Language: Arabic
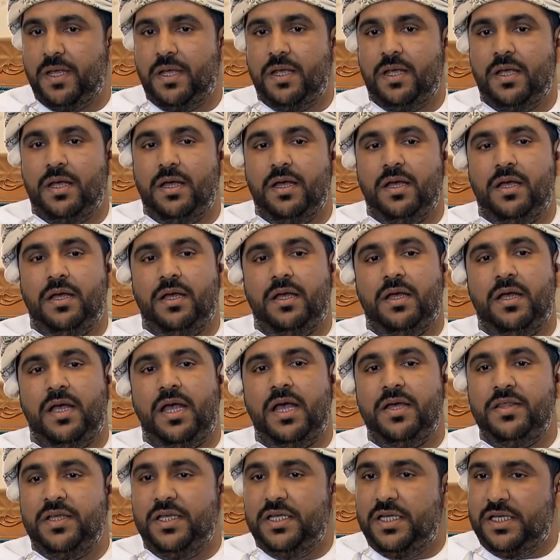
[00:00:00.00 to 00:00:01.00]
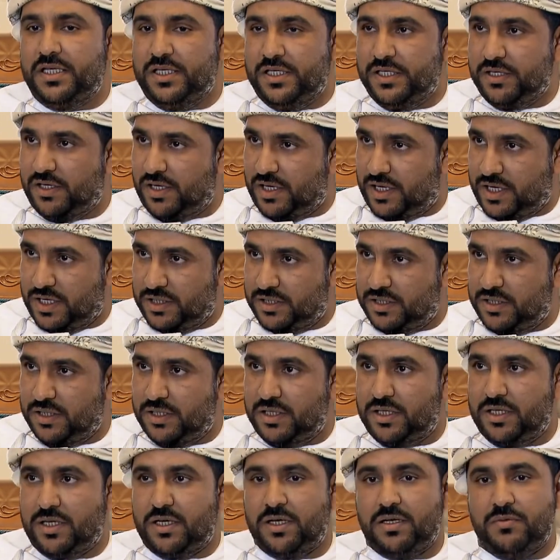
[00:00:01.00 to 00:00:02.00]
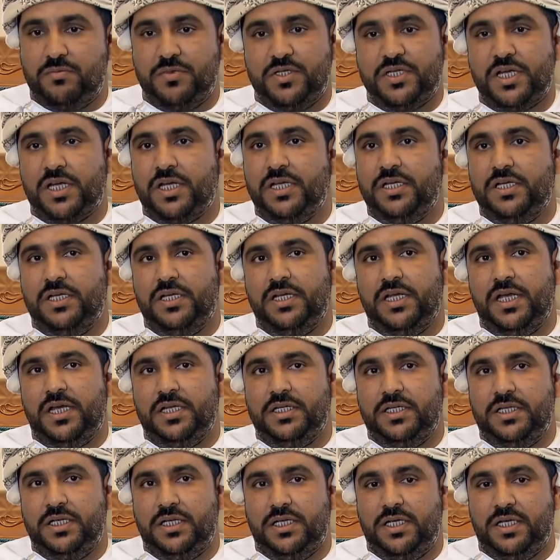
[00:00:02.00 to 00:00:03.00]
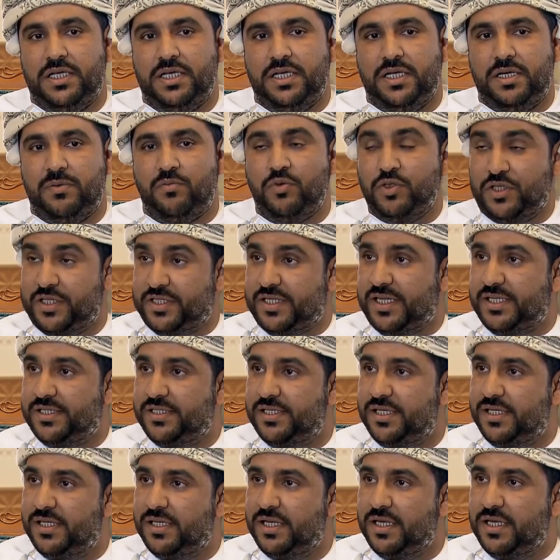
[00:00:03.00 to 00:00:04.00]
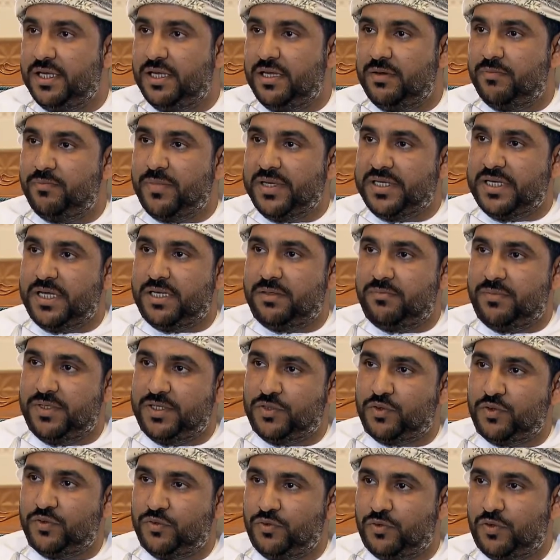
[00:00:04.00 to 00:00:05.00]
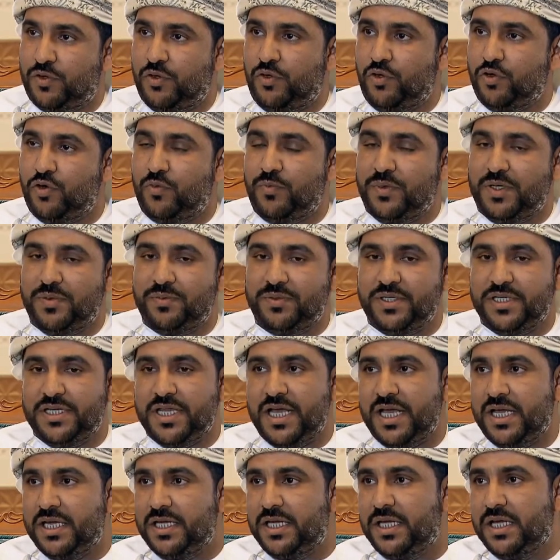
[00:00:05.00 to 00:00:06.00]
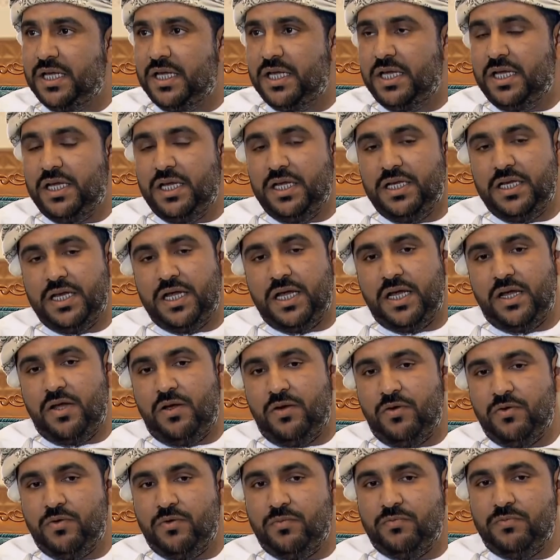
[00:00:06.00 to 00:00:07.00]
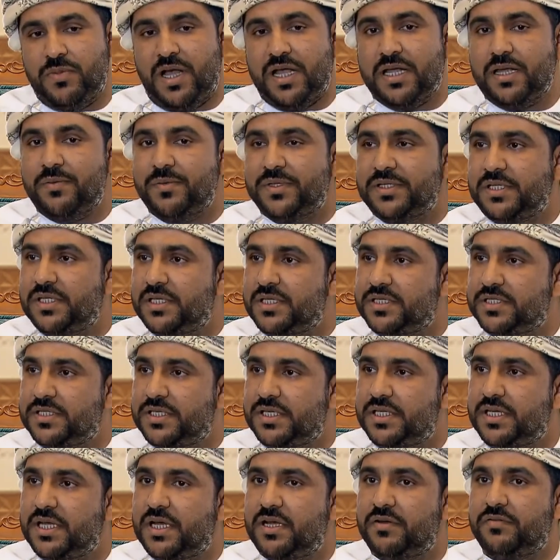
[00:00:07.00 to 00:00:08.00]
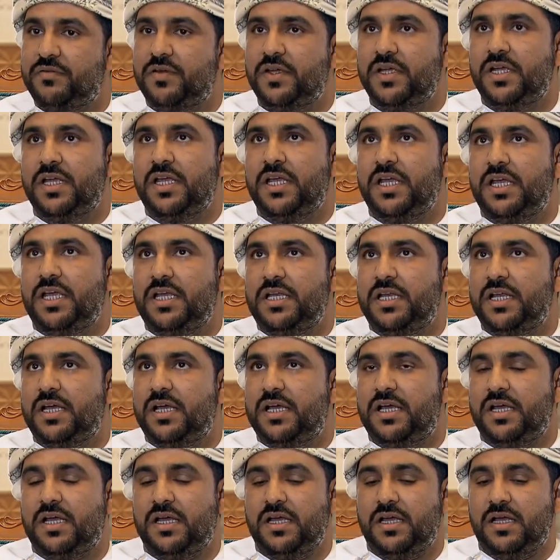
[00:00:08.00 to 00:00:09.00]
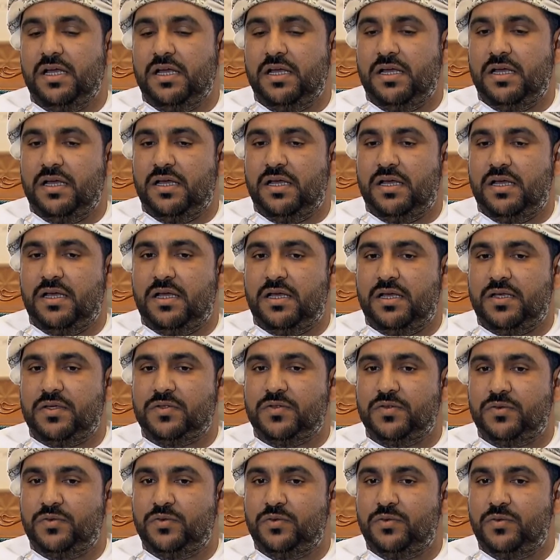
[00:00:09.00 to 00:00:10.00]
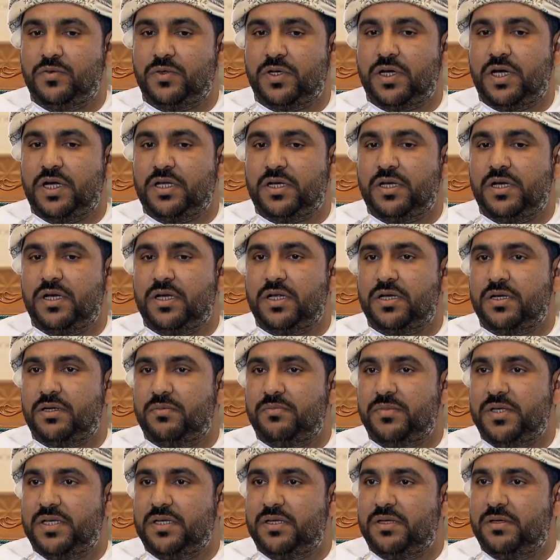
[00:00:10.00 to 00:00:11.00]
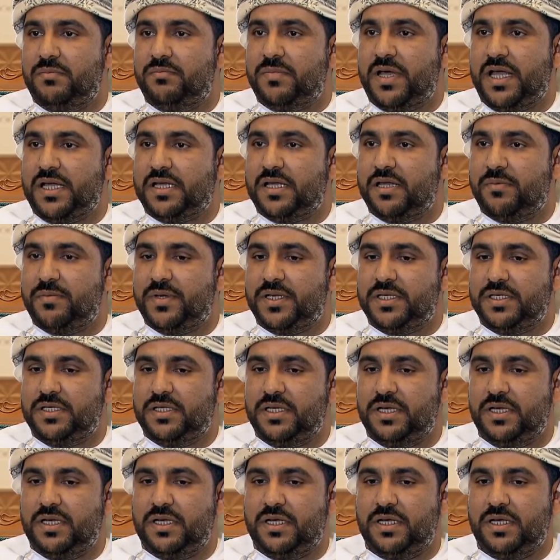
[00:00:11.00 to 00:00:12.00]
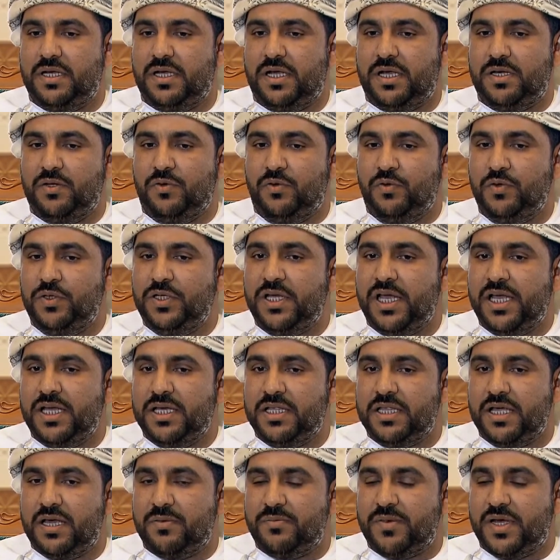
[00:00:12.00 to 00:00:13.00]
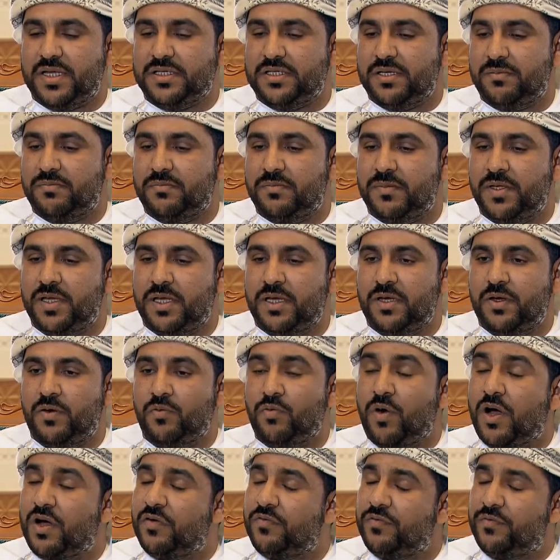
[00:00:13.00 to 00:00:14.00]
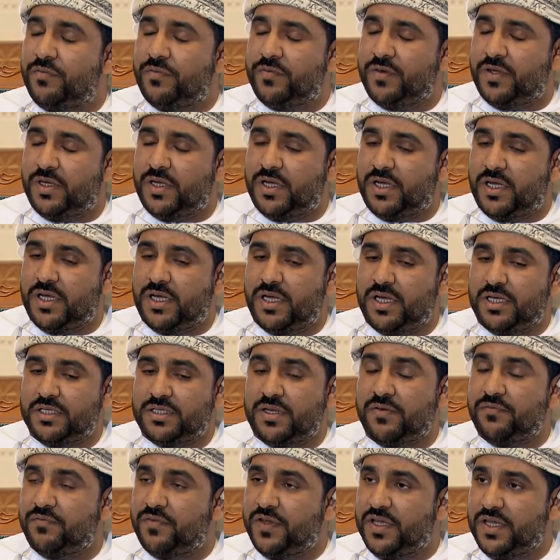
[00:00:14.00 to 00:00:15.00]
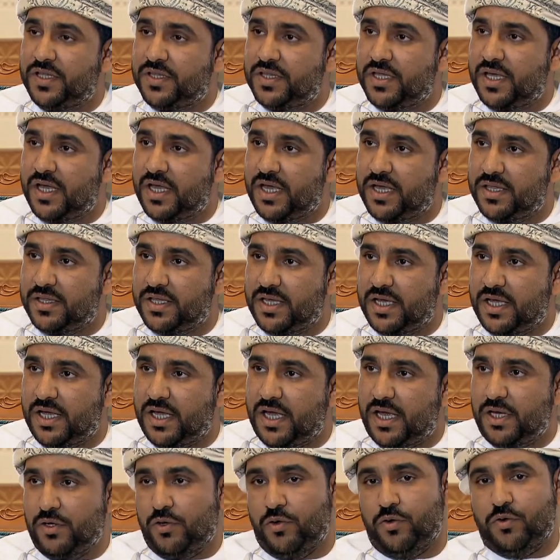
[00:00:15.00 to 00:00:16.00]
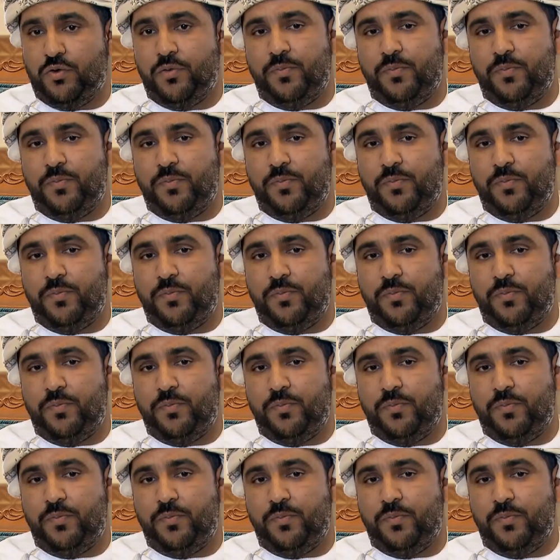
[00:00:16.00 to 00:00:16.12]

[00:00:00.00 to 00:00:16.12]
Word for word: آه هذه هي الإجراءات آه بشكل يعني متسلسل بدءا من صدور الحكم الابتدائي إلى حكم محكمة الاستئناف إلى آه صدور قرار من محكمة آه، العليا إذا ما تم وقف آه، تنفيذ هذا الحكم